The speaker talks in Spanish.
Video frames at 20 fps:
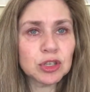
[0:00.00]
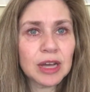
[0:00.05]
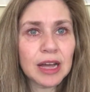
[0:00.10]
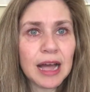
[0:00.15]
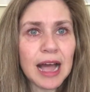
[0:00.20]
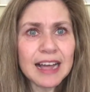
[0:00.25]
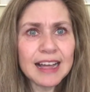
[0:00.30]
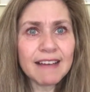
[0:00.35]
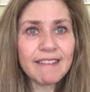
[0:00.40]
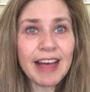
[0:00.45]

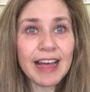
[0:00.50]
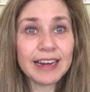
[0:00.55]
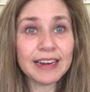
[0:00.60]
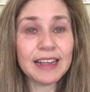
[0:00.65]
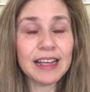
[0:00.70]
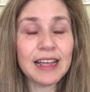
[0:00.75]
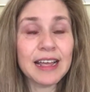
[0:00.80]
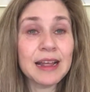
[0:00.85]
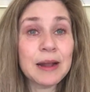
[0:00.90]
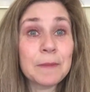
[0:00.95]
A
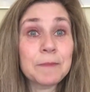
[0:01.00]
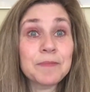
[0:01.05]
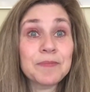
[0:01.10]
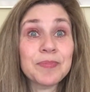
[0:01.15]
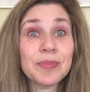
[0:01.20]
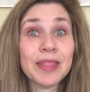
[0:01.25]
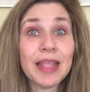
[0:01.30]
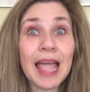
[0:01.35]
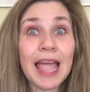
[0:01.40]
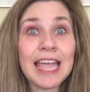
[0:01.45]

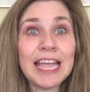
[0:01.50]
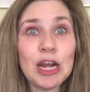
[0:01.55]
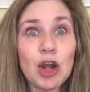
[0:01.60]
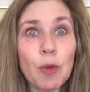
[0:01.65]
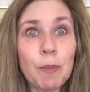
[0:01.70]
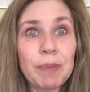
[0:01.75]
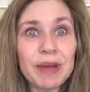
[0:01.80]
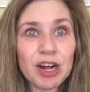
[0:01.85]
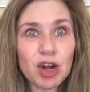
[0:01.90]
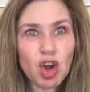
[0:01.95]
Y
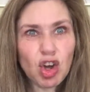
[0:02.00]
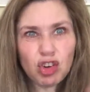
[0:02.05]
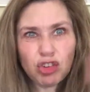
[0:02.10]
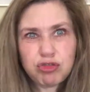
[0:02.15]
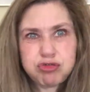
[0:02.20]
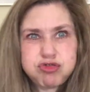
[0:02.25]
los perros,